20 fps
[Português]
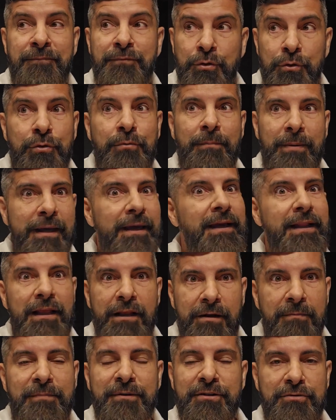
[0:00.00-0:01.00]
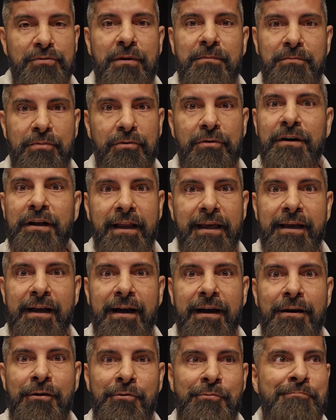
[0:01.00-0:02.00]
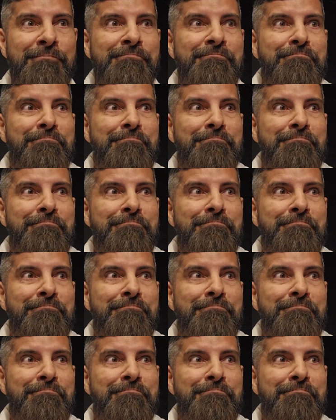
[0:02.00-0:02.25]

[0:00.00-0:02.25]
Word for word: Tudo bem, ela era uma pessoa boa, legal,